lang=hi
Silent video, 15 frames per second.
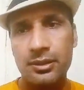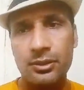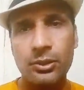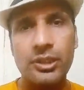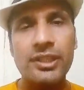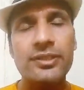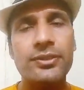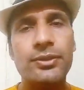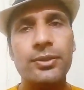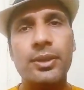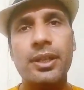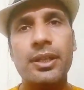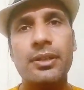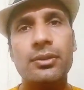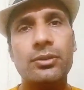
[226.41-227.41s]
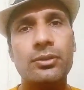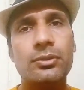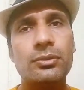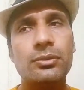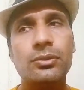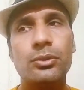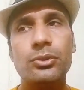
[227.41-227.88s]
कुलीग्स जो हैं
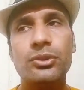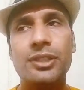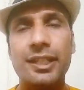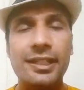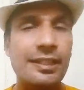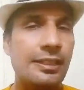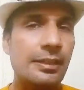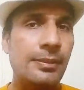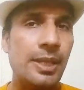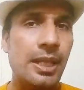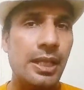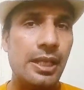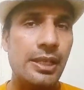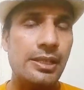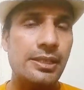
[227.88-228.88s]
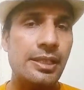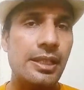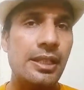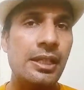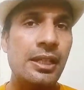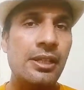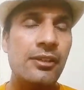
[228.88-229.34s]
उनको देखने में आया है
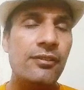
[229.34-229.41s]
या